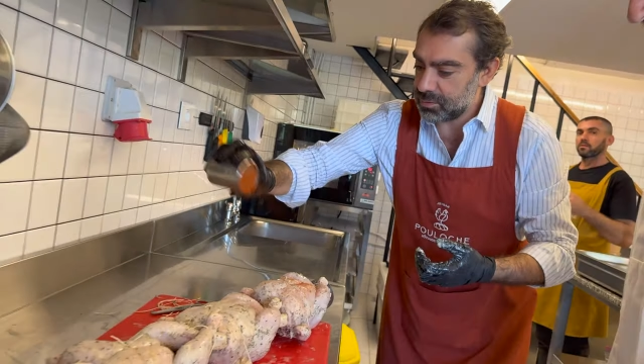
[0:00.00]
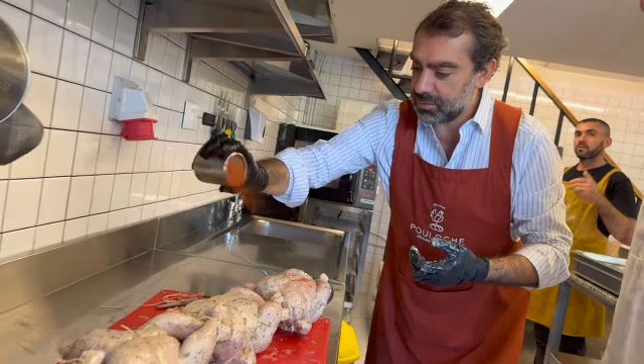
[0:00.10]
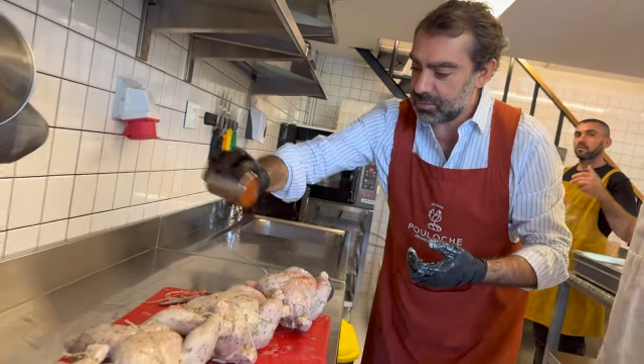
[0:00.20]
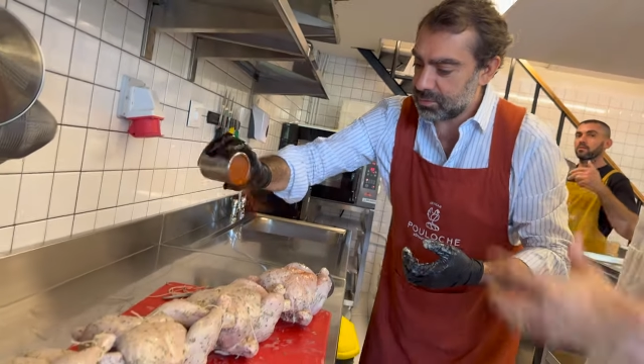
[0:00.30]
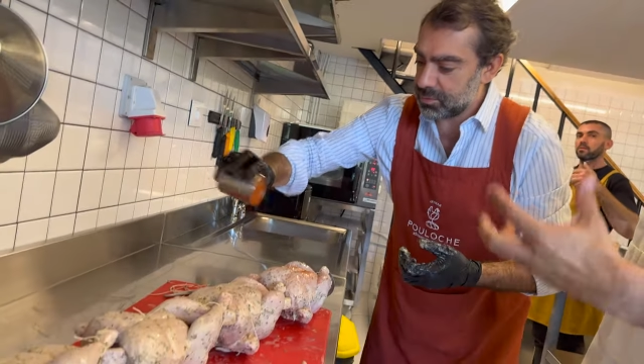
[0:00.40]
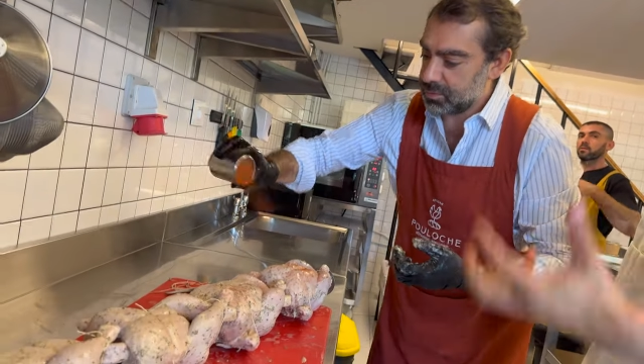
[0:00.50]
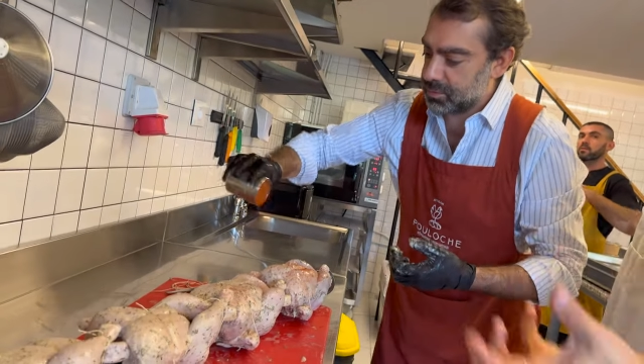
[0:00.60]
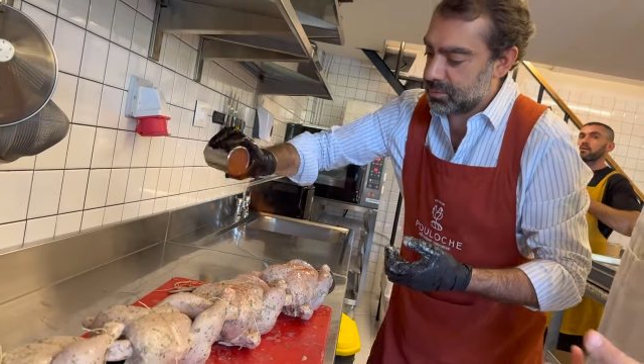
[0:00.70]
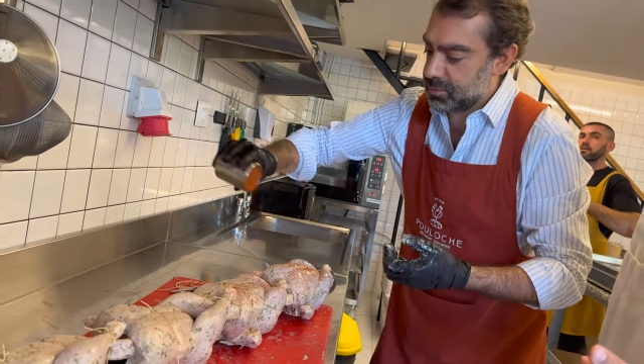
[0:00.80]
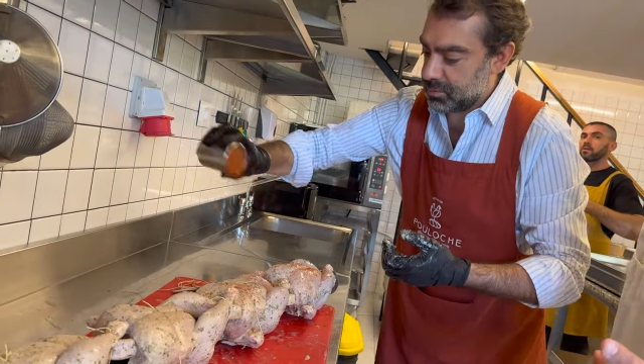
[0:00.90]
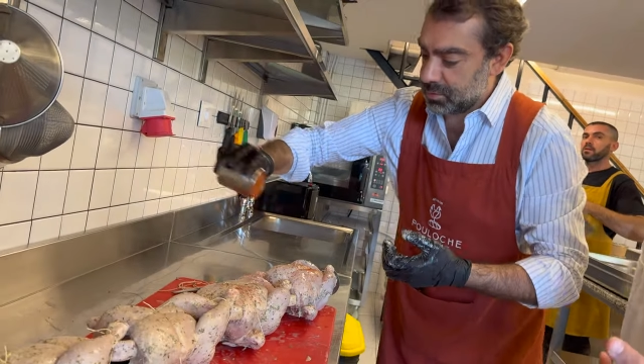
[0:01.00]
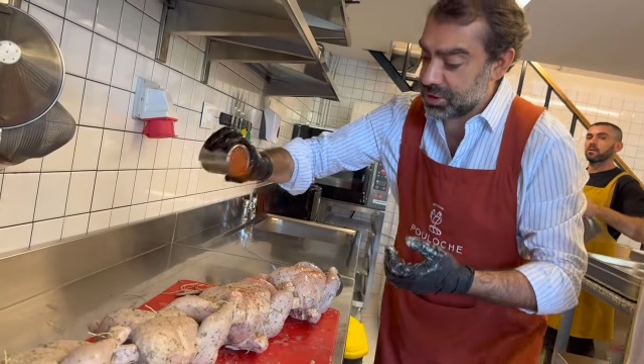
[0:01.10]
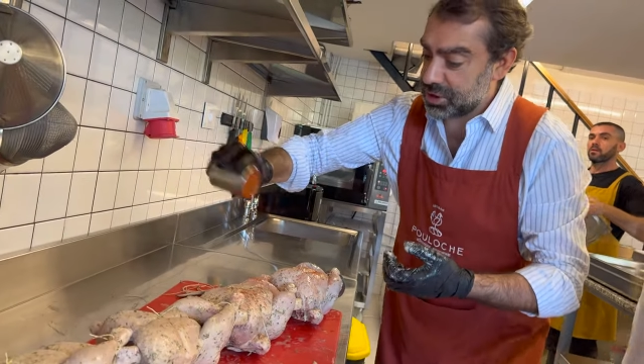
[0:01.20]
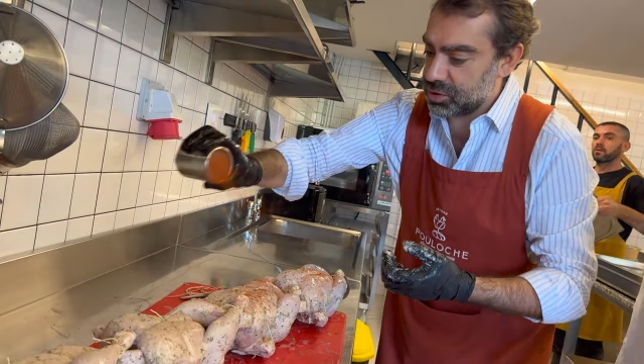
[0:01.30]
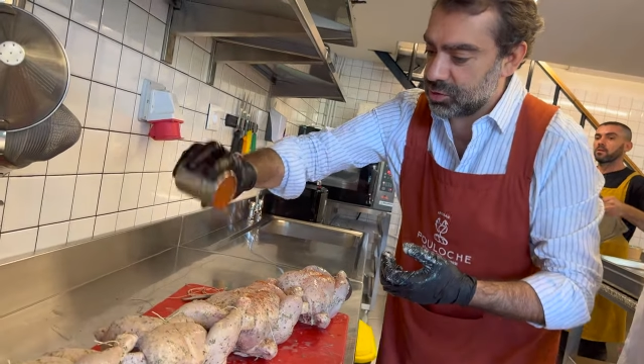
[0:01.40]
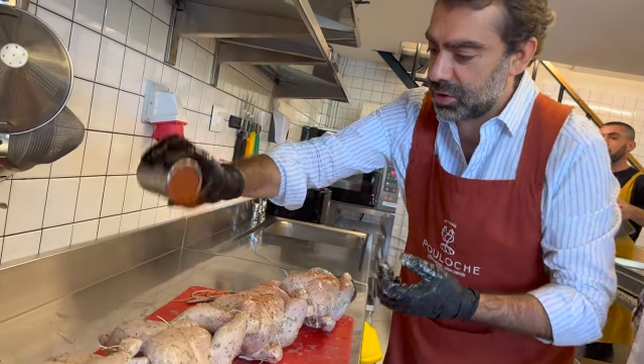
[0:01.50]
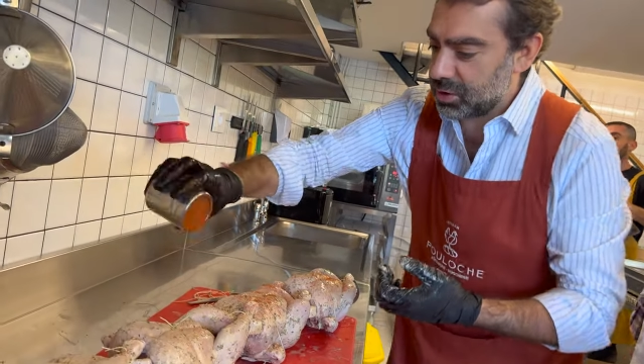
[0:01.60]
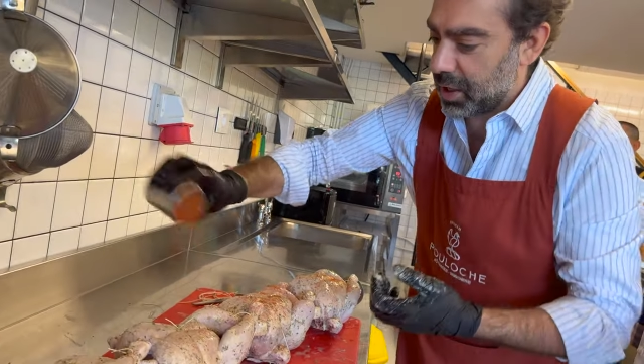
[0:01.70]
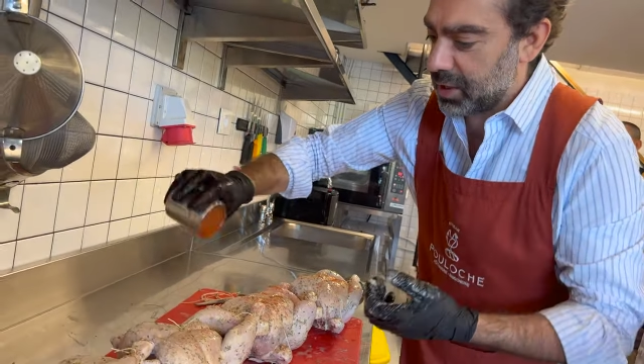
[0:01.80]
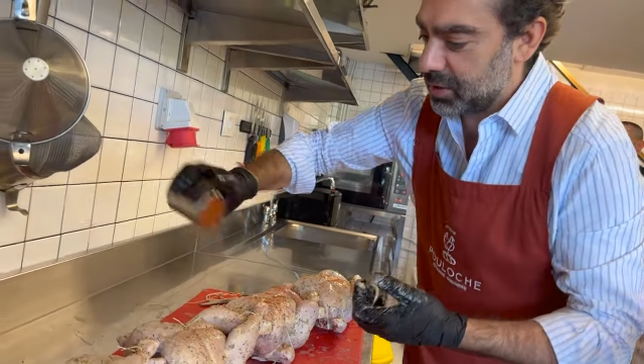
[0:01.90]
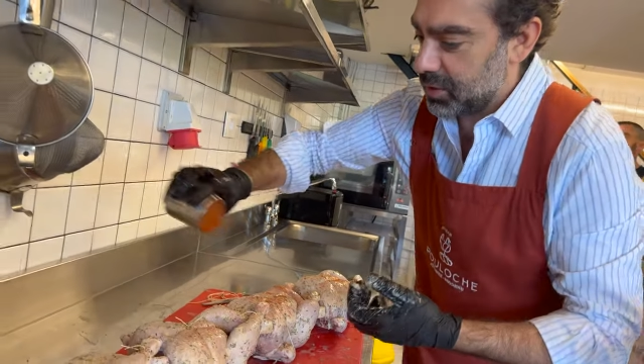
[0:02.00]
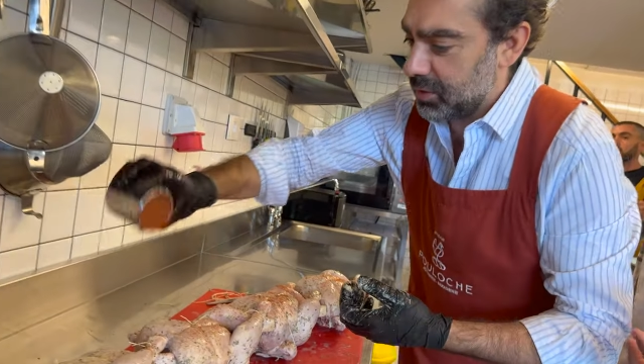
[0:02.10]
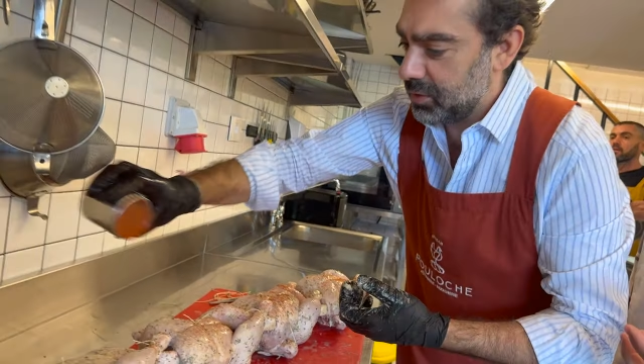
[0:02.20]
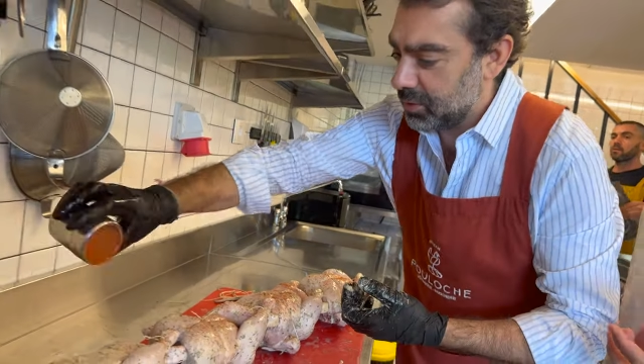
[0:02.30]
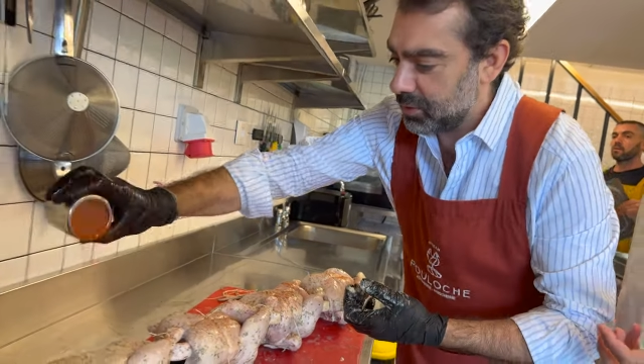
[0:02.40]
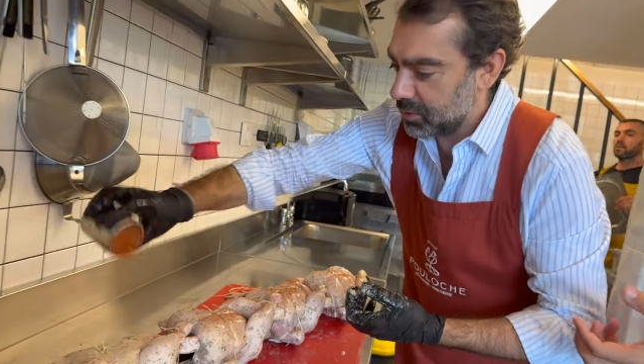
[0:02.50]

ولا شوية طعم اكيد اكيد